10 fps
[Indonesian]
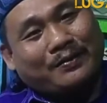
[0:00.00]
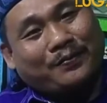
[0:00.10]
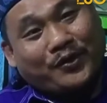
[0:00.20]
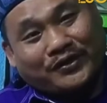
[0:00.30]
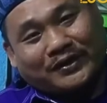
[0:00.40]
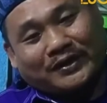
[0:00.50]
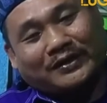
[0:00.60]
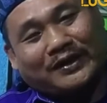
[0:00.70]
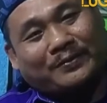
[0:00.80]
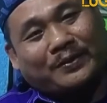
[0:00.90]
puisi
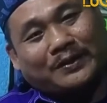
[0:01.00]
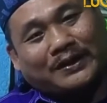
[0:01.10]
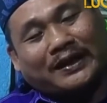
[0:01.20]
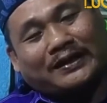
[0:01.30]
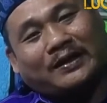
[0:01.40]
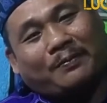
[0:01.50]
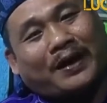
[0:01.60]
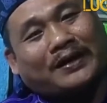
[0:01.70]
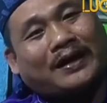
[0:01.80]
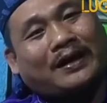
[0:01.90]
dan memberikan
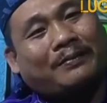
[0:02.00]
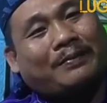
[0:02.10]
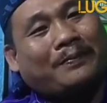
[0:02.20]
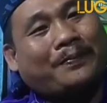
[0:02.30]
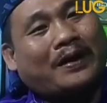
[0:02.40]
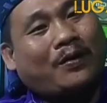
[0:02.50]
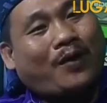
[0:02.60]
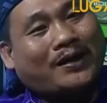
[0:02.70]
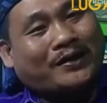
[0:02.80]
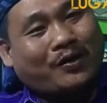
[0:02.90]
kepada Bapak
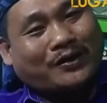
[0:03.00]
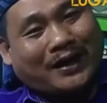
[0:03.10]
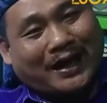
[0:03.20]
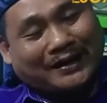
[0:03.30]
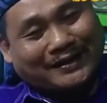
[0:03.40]
Wali Kota